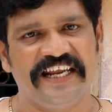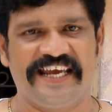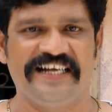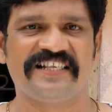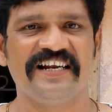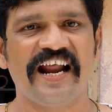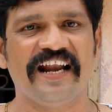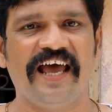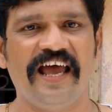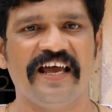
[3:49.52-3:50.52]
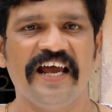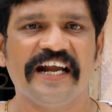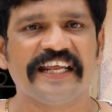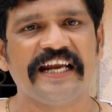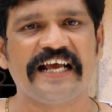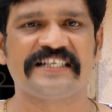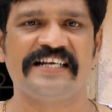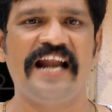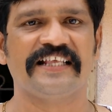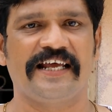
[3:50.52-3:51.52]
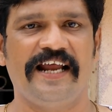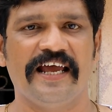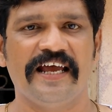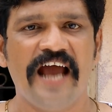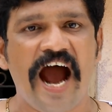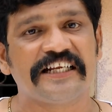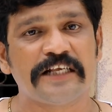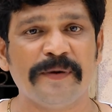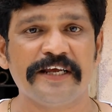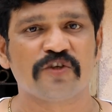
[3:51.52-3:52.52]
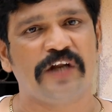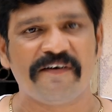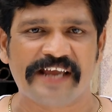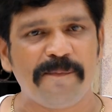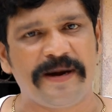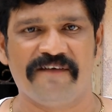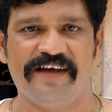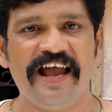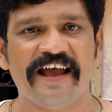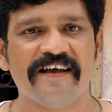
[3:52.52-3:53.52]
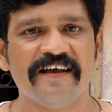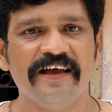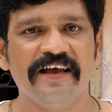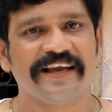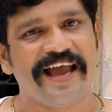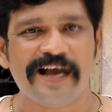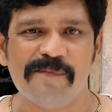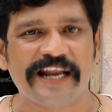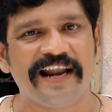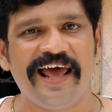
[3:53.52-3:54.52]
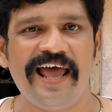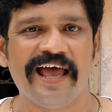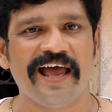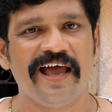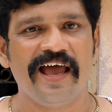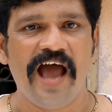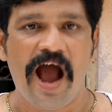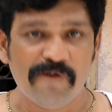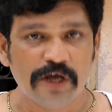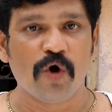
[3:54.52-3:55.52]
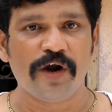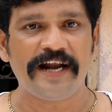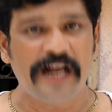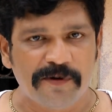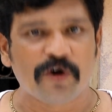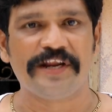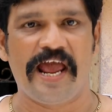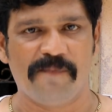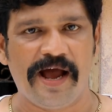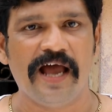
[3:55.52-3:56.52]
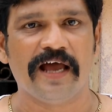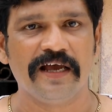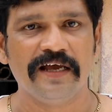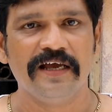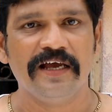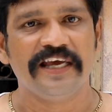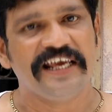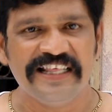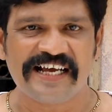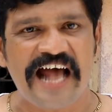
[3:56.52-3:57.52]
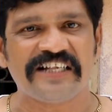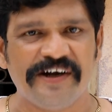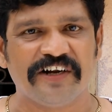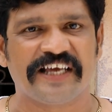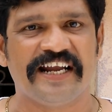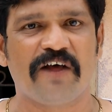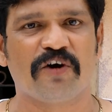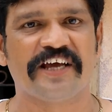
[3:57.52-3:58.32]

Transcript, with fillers: இன்னைக்கு என்கிட்ட சில்லற இல்ல டிக்கெட் காசு நாளைக்கு தரேன் அட்ஜஸ்ட் பண்ணிக்கன்னு சொன்னா கேட்பான் அவன் கேட்க மாட்டான்ல அவனுக்கு ஒரு நியாயம் நமக்கு ஒரு நியாயமா இருந்து காசை வாங்கிட்டு வரதுக்கு